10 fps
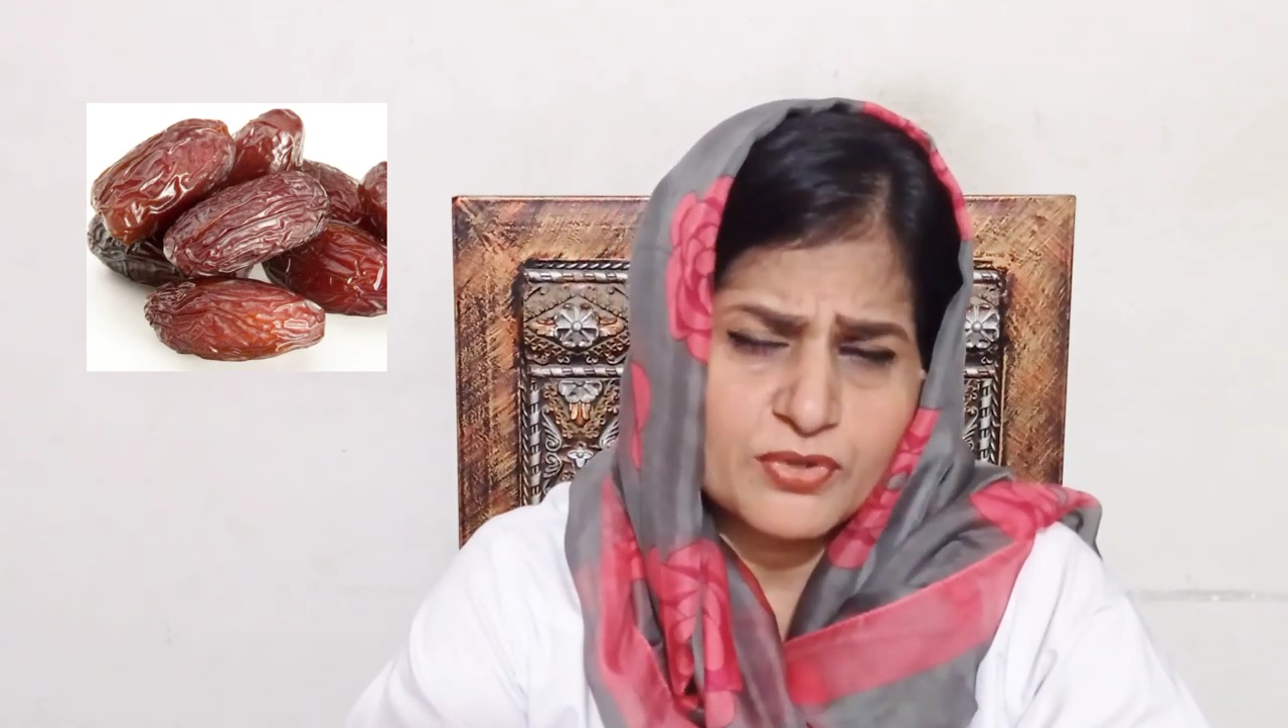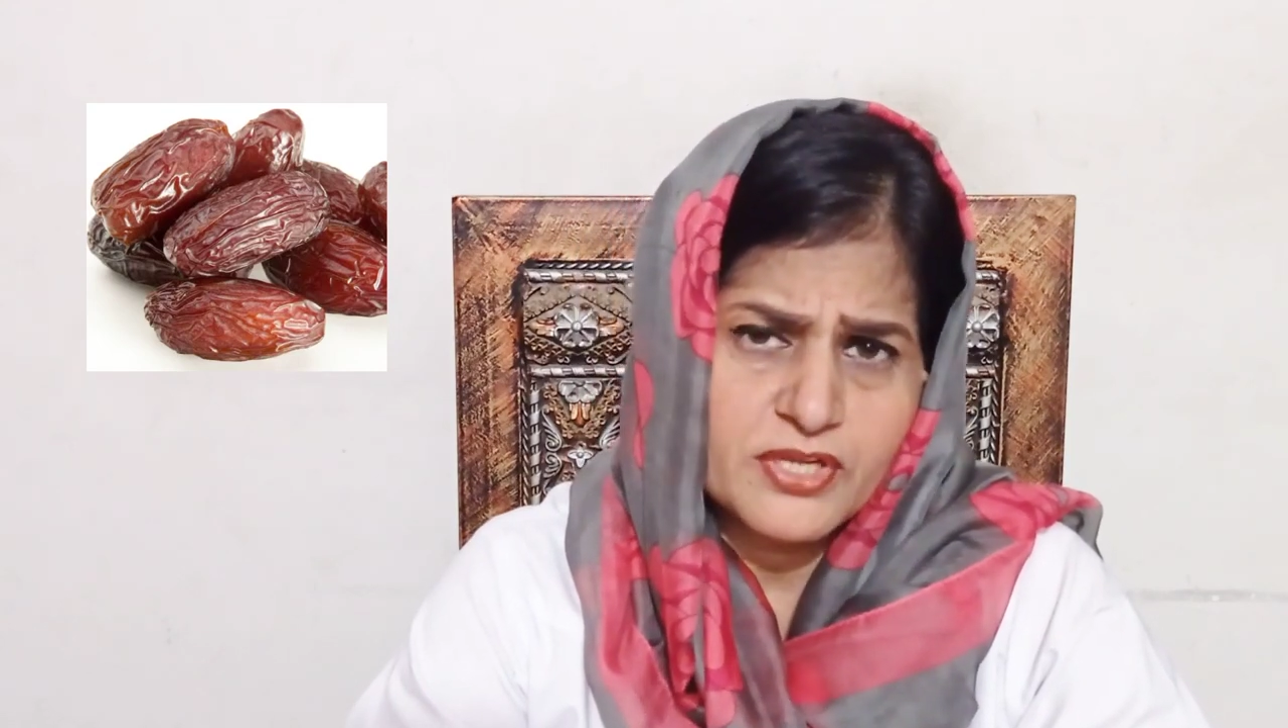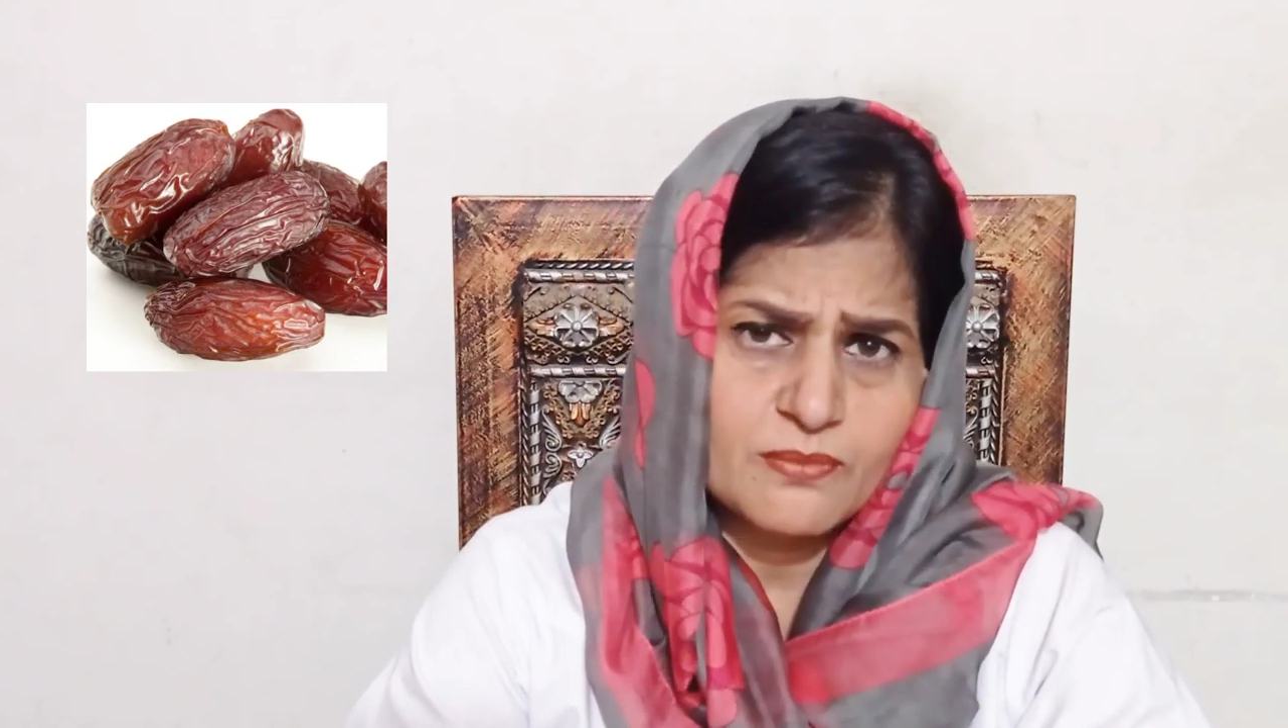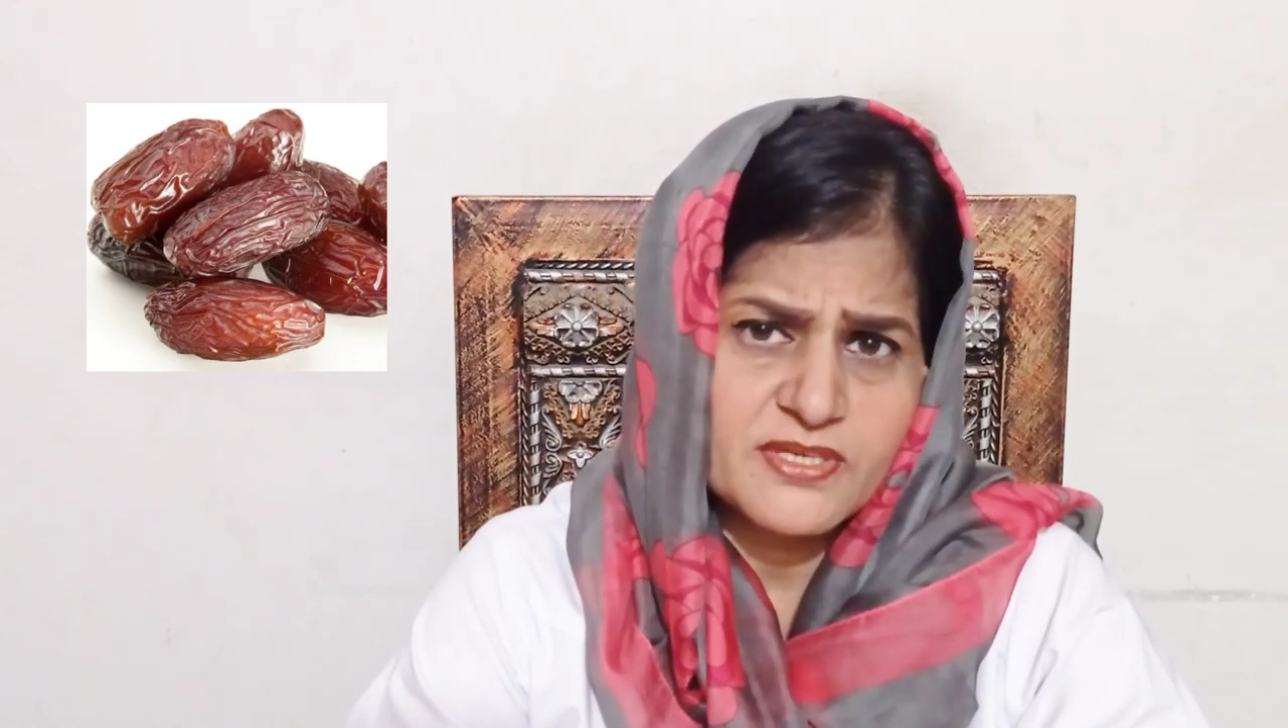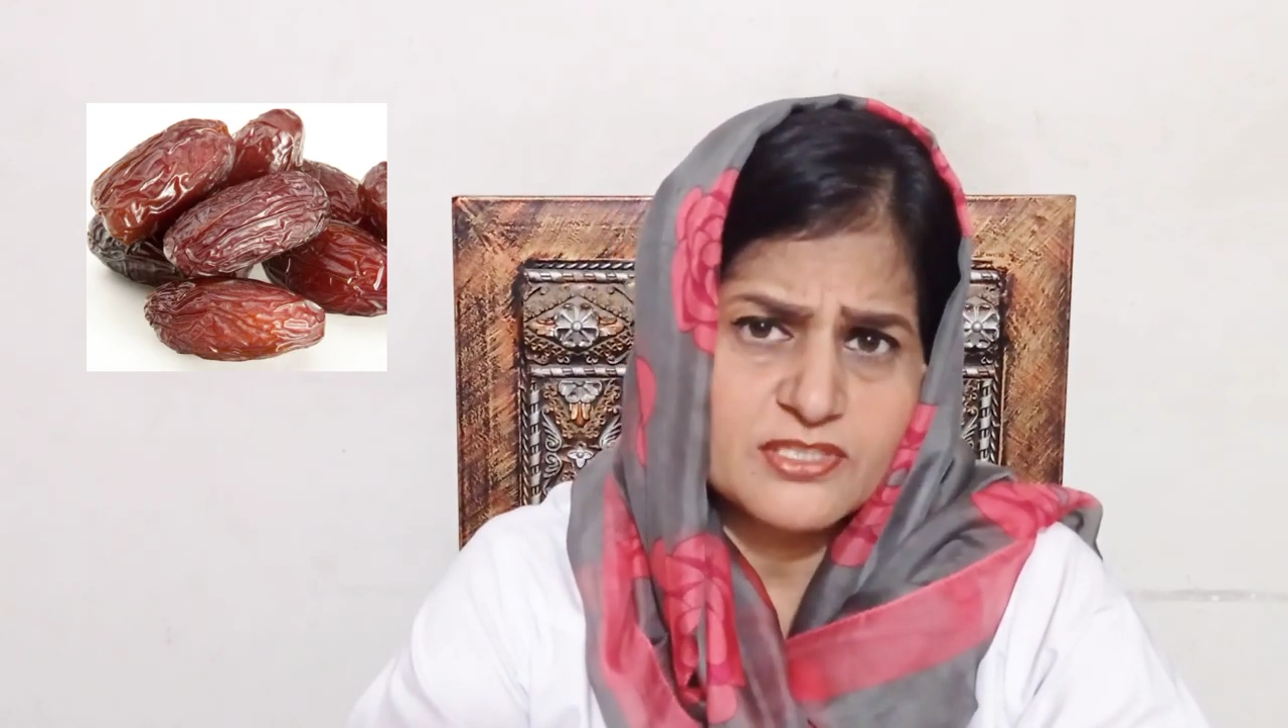
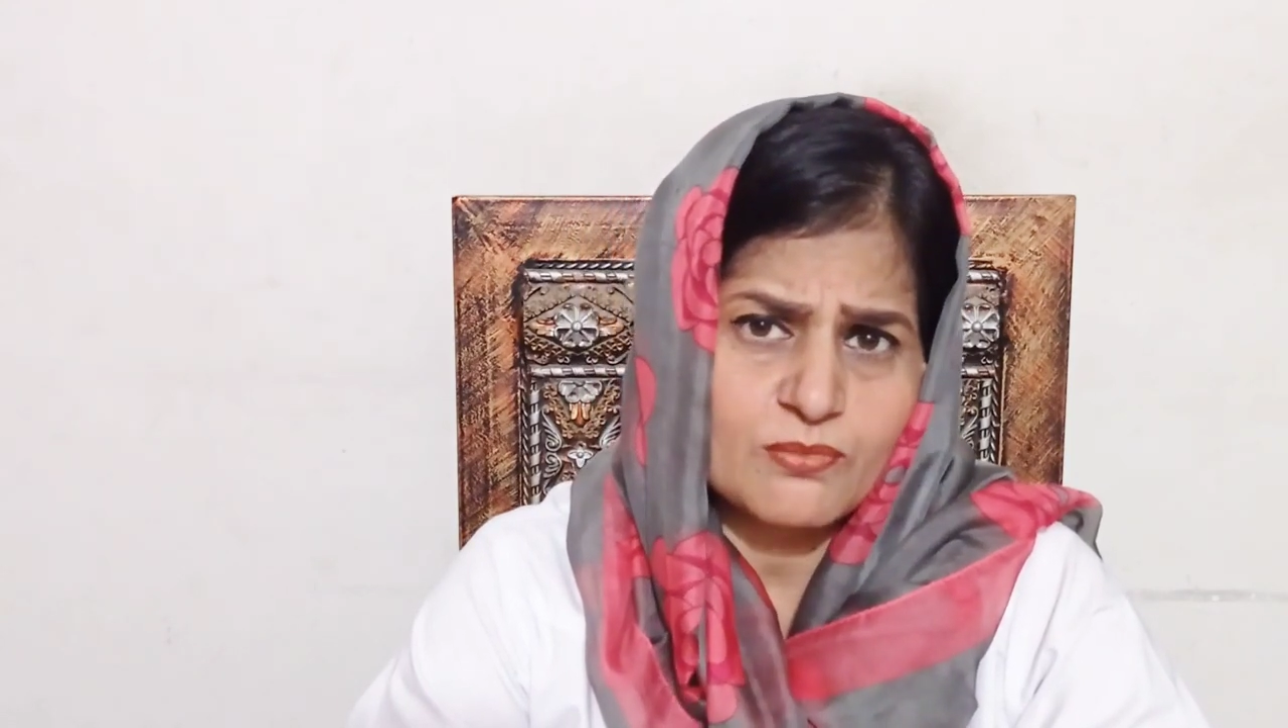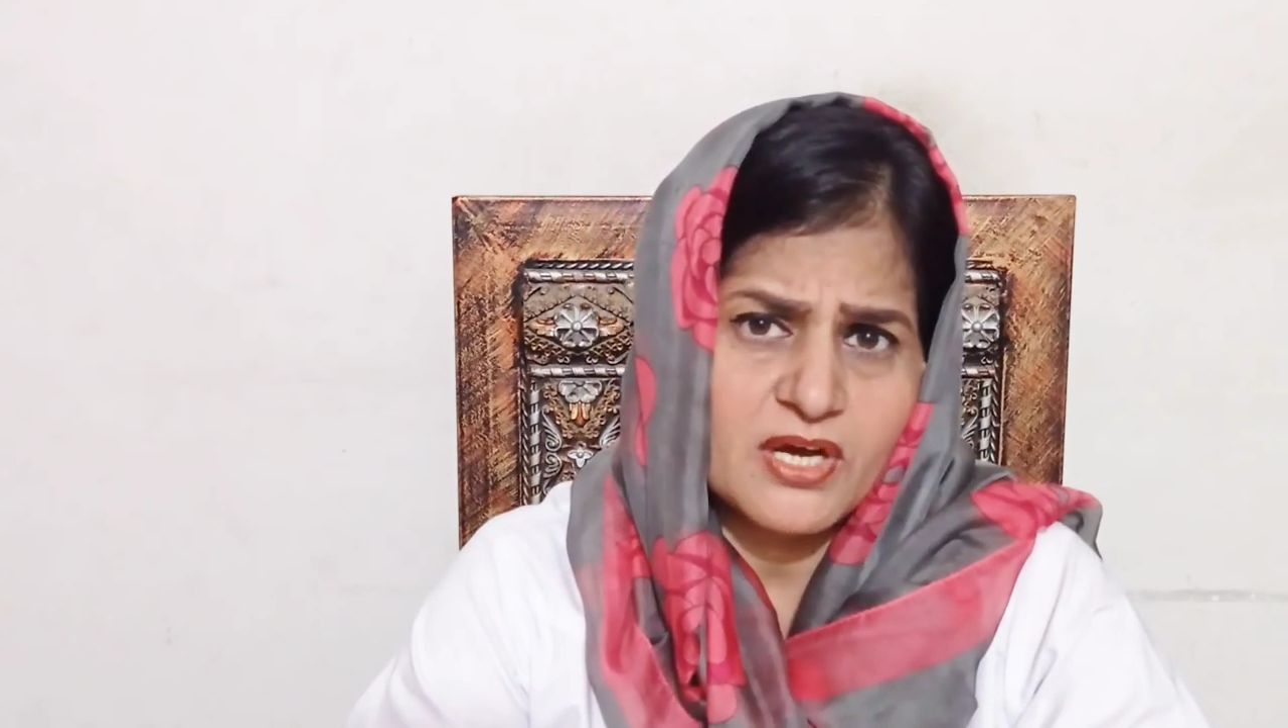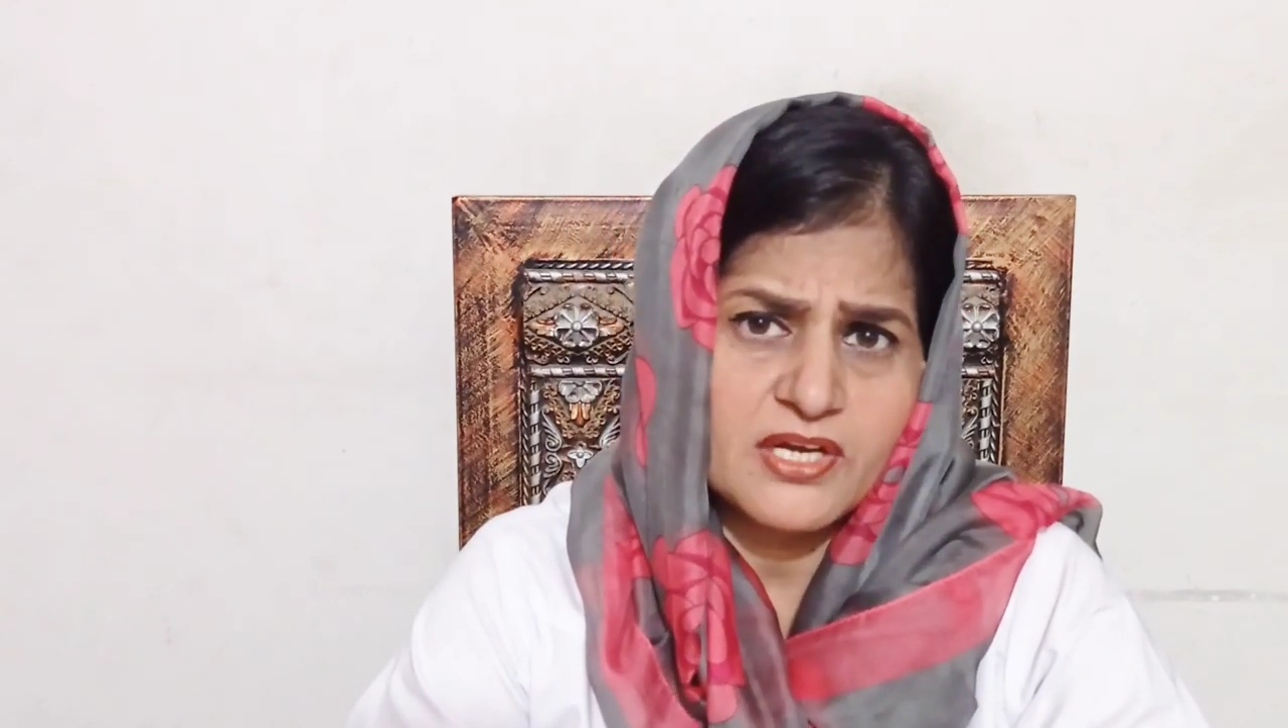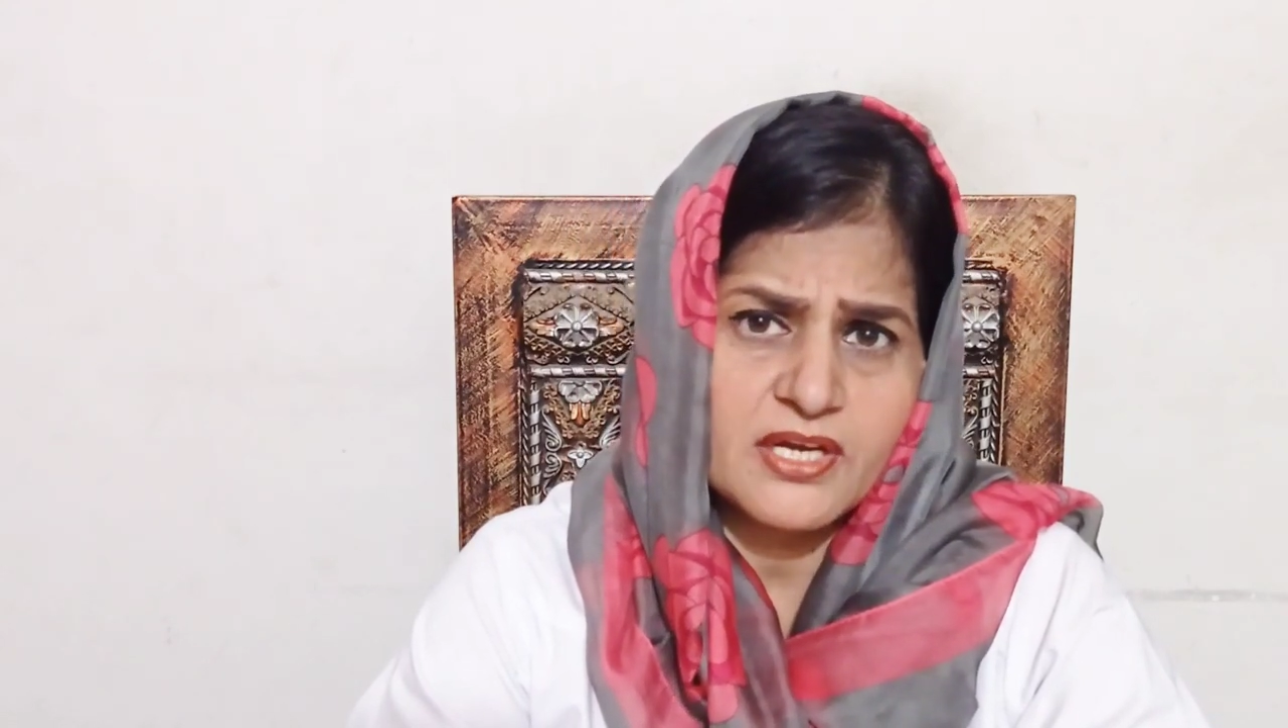रूटीन में इस्तेमाल